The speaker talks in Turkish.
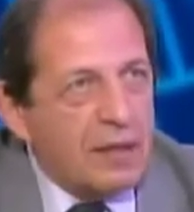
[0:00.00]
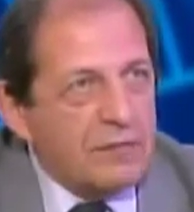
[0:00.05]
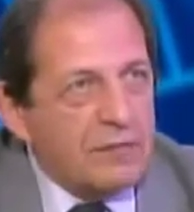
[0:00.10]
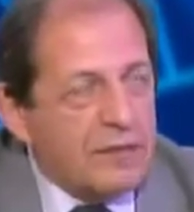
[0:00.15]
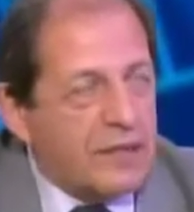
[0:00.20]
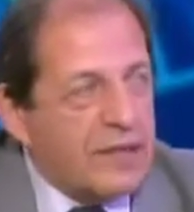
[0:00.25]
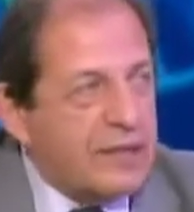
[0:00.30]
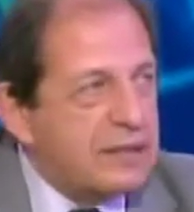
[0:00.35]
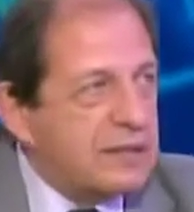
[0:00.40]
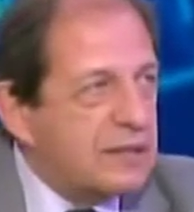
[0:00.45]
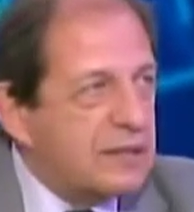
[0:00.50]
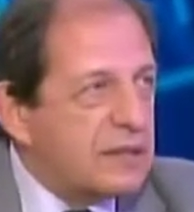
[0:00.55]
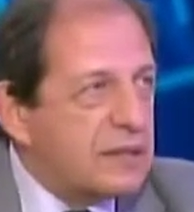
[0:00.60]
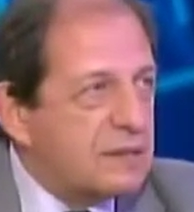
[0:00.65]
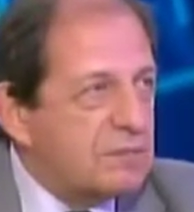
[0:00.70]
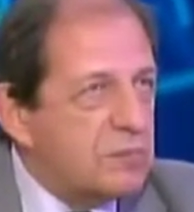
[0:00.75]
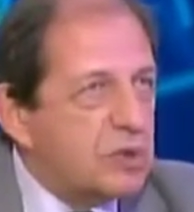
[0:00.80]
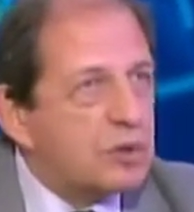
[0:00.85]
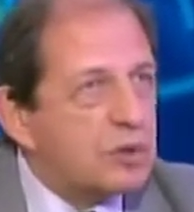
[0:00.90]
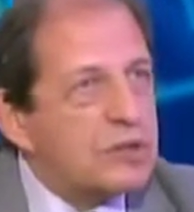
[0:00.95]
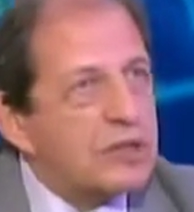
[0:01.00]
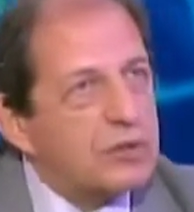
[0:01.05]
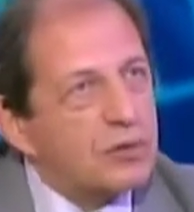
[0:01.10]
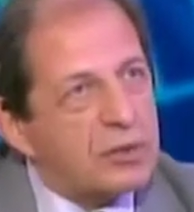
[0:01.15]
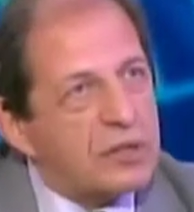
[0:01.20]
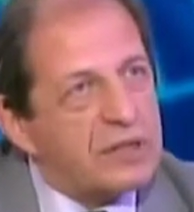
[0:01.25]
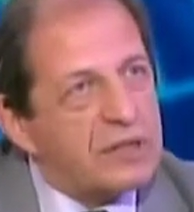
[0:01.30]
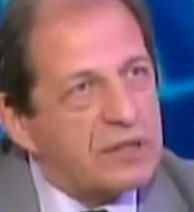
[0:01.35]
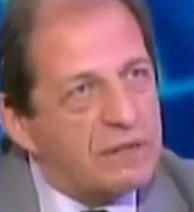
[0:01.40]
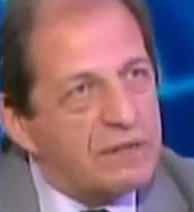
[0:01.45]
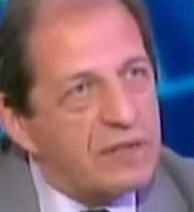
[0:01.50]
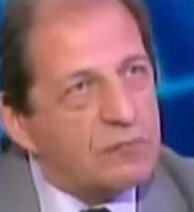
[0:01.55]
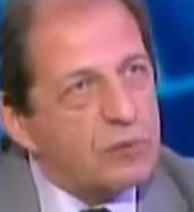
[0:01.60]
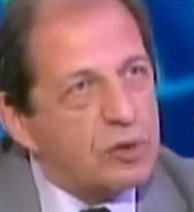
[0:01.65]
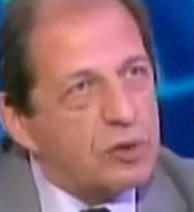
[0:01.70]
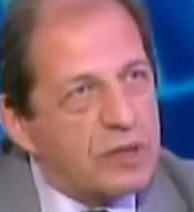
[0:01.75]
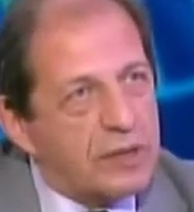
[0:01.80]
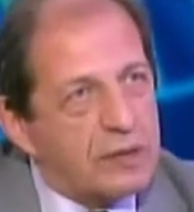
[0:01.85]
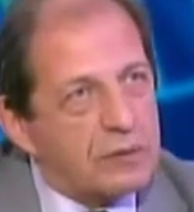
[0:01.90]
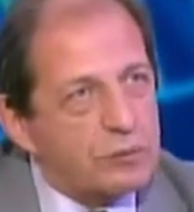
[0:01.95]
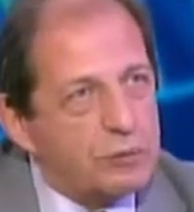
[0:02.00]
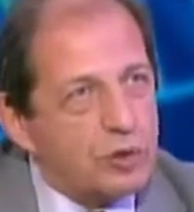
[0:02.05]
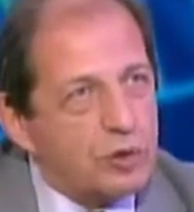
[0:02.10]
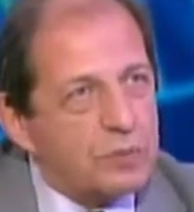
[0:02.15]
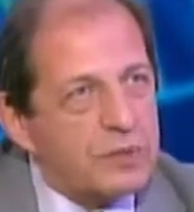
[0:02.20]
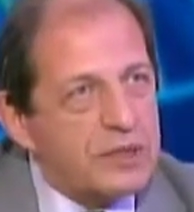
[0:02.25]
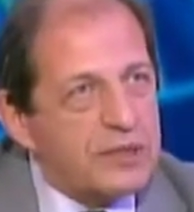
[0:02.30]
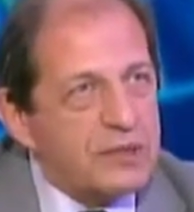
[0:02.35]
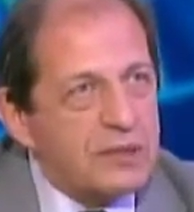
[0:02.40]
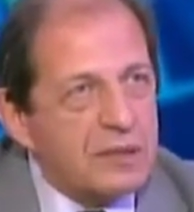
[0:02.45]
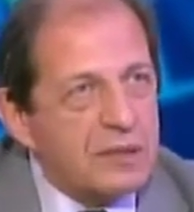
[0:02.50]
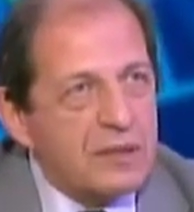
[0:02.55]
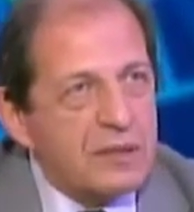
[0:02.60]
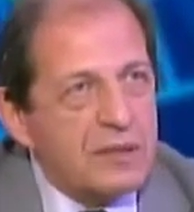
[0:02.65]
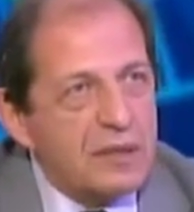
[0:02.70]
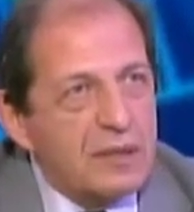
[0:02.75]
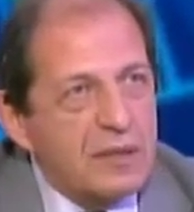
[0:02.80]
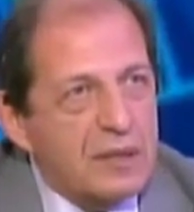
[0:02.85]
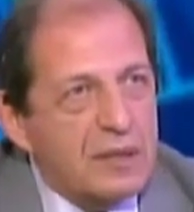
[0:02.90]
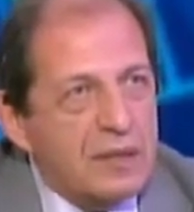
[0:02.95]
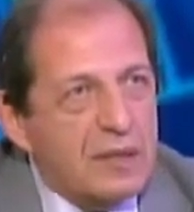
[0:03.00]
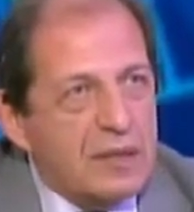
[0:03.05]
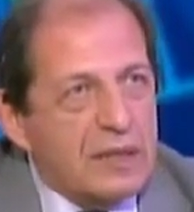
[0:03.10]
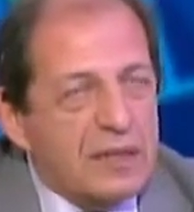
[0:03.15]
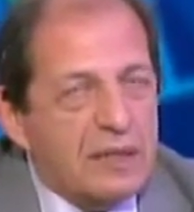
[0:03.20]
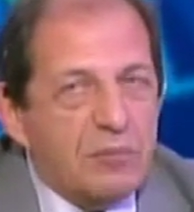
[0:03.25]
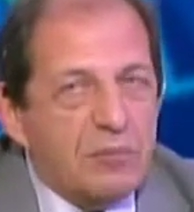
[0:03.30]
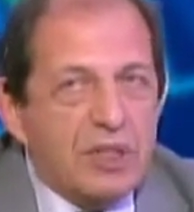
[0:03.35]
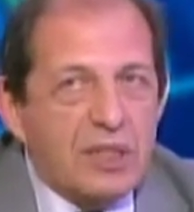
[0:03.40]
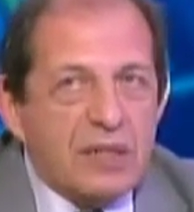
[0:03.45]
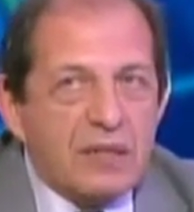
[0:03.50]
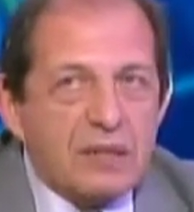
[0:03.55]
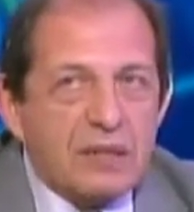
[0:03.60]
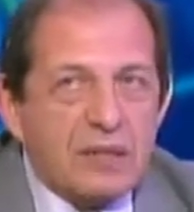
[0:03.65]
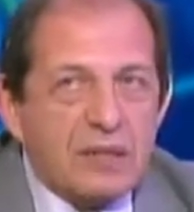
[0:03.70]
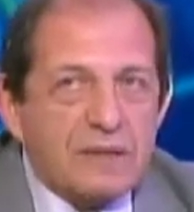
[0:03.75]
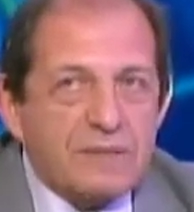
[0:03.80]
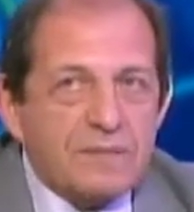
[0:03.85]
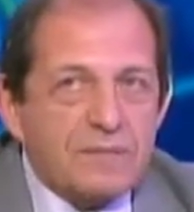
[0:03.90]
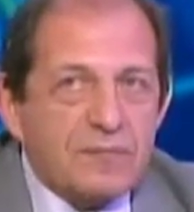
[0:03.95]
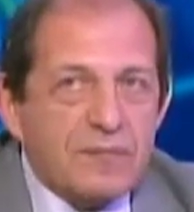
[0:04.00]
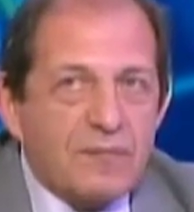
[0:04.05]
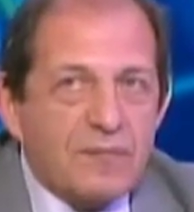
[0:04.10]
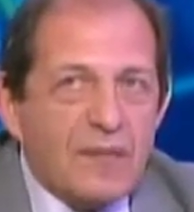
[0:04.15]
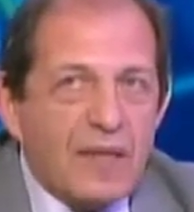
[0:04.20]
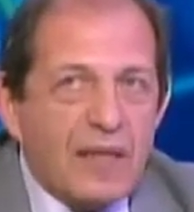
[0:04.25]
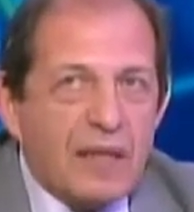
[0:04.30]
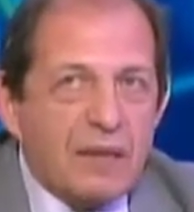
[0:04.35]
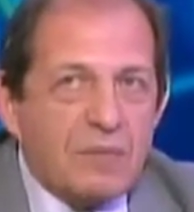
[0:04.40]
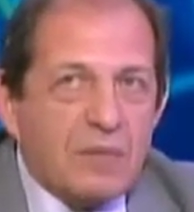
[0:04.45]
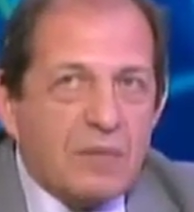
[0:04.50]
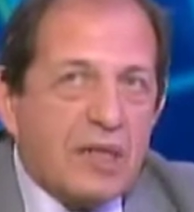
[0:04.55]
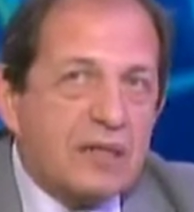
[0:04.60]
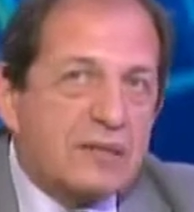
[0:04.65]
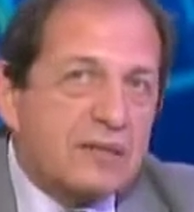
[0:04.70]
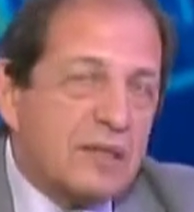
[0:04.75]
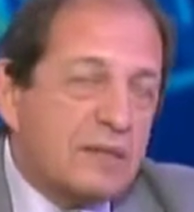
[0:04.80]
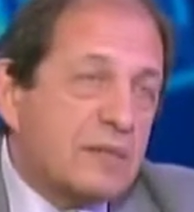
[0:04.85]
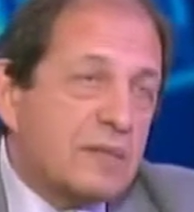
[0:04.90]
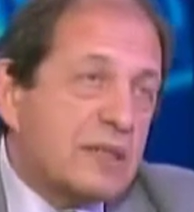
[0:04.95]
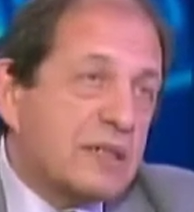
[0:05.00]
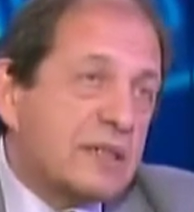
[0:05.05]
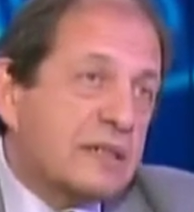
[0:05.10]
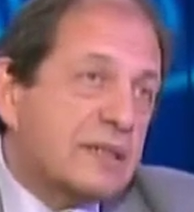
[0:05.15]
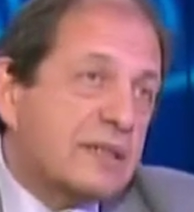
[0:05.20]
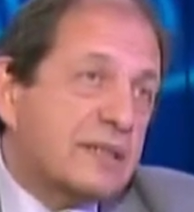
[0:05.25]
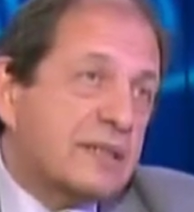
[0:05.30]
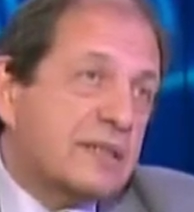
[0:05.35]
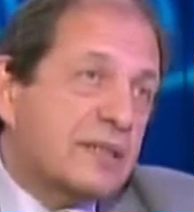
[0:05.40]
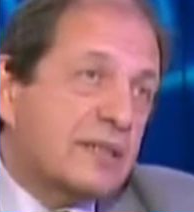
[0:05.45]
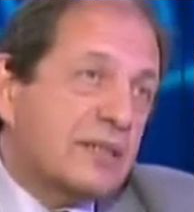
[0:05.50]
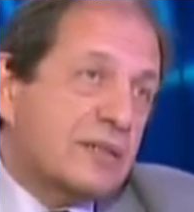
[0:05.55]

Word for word: Faizlerin bir süre sonra devamlı olarak düşmesi e, bir anda bazen işte